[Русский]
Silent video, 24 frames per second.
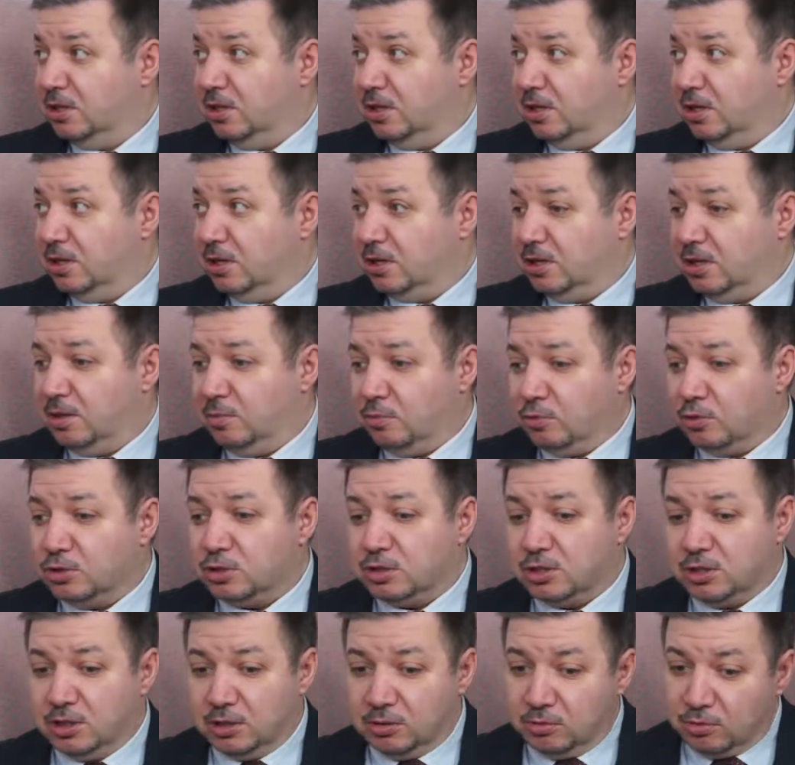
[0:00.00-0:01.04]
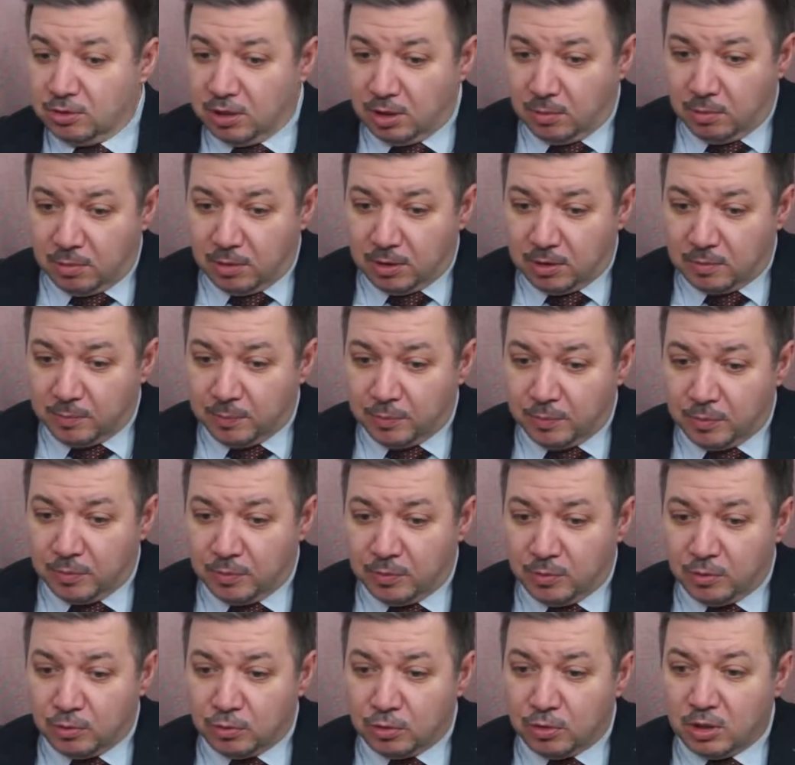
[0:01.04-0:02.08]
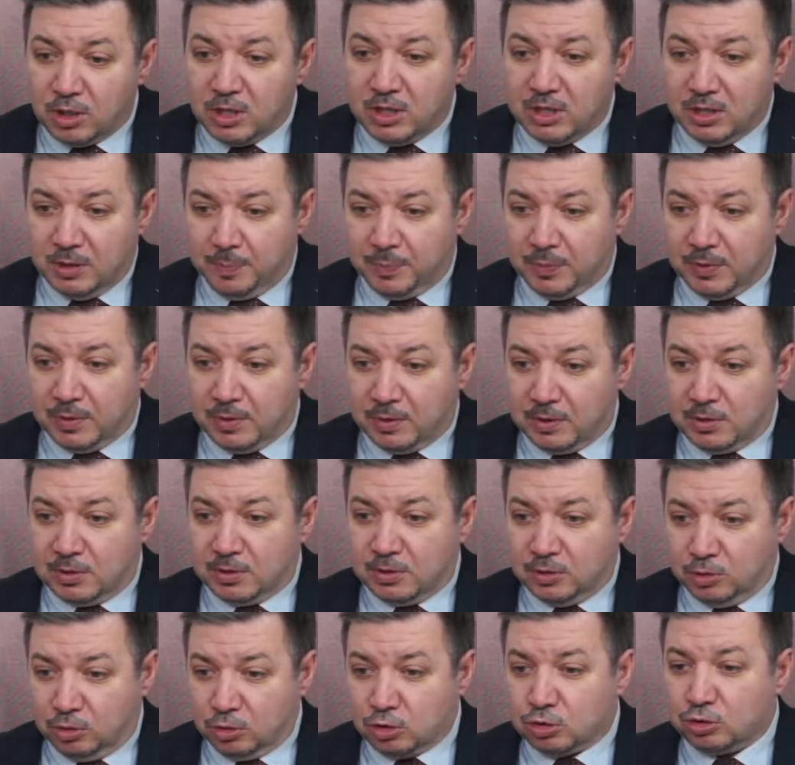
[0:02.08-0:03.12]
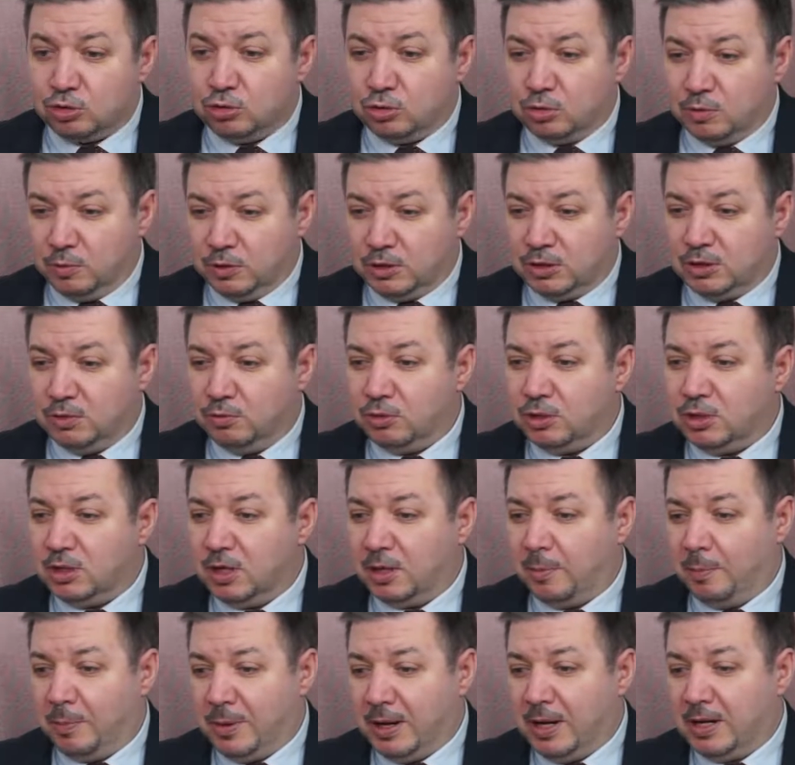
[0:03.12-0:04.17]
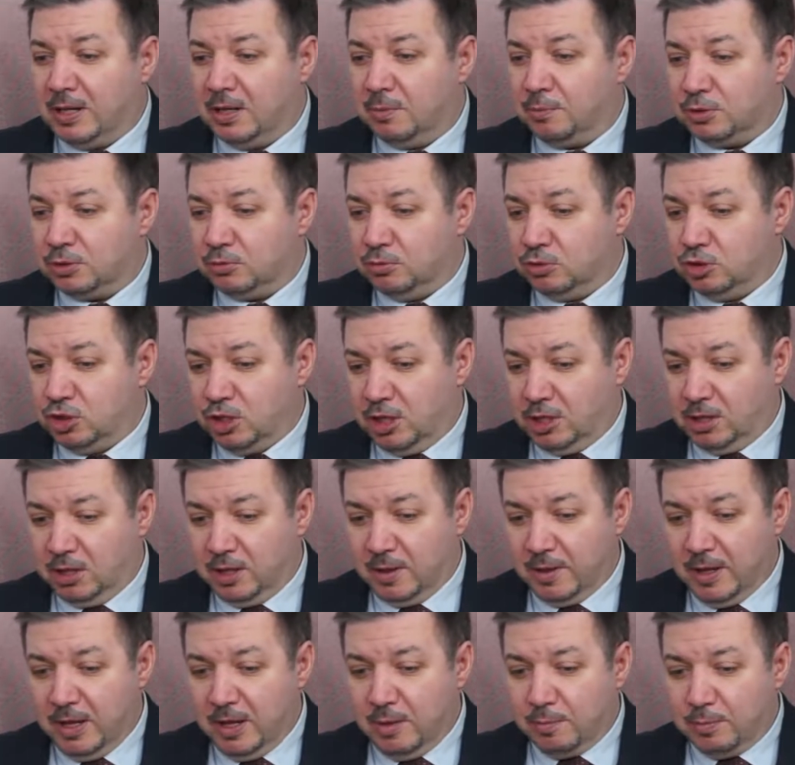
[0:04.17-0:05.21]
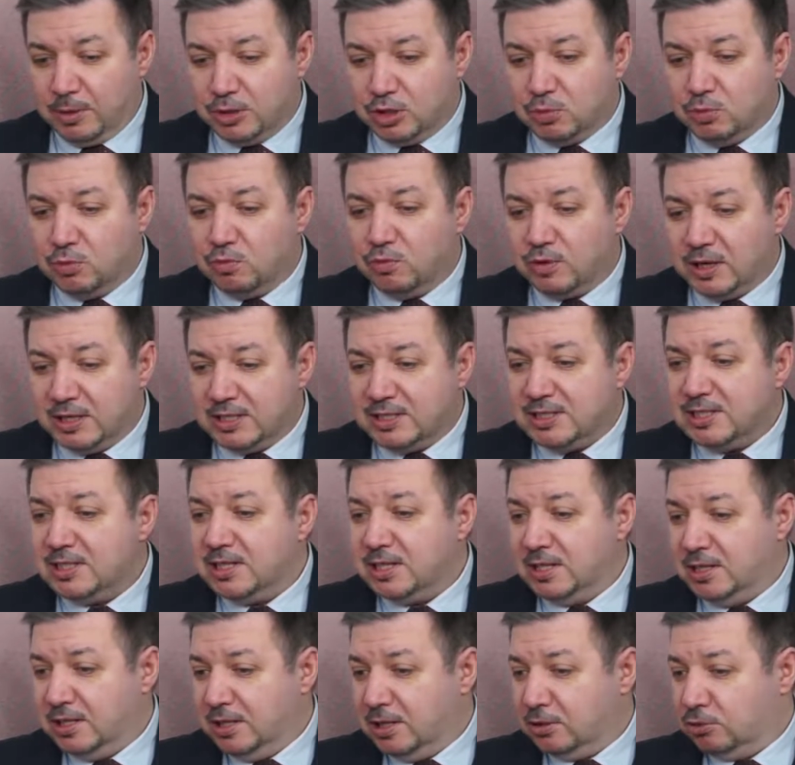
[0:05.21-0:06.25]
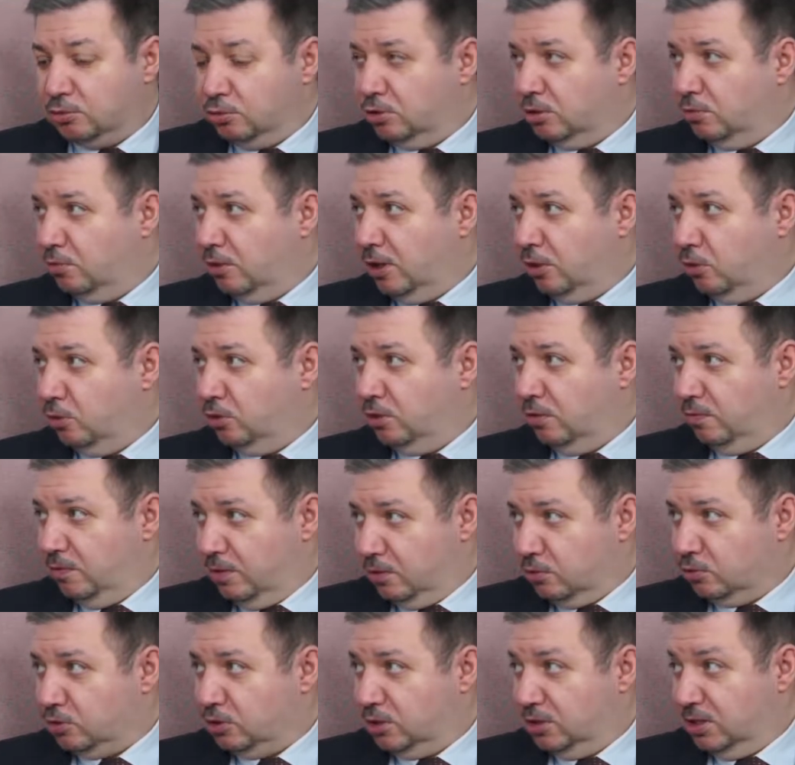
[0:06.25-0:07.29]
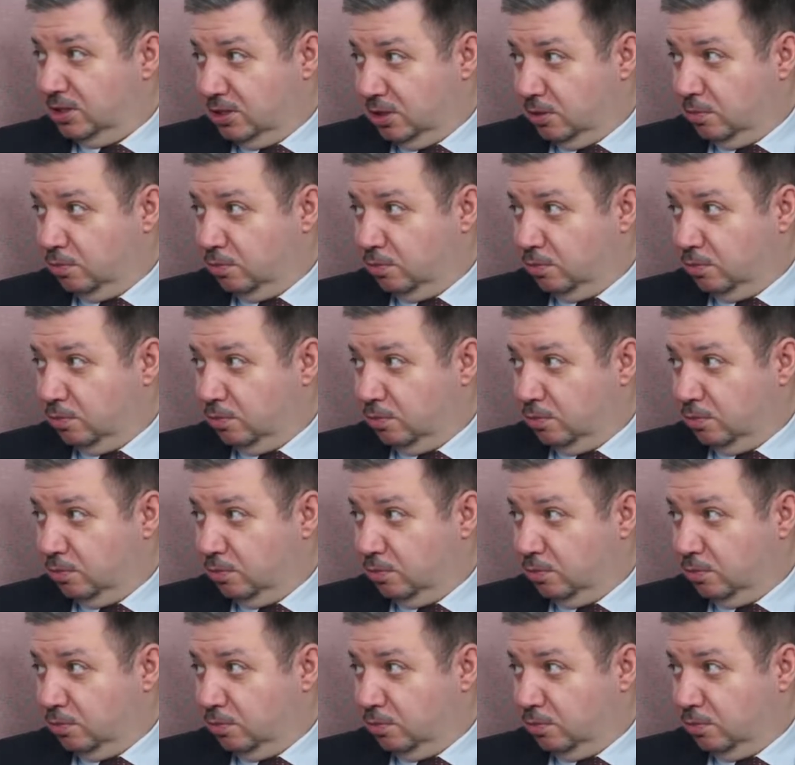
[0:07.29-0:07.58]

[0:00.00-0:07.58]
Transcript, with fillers: это эмоции, ну как бы, ну э, то, что вот сегодня правильно прозвучало, почему в России нету этого коронавируса до сих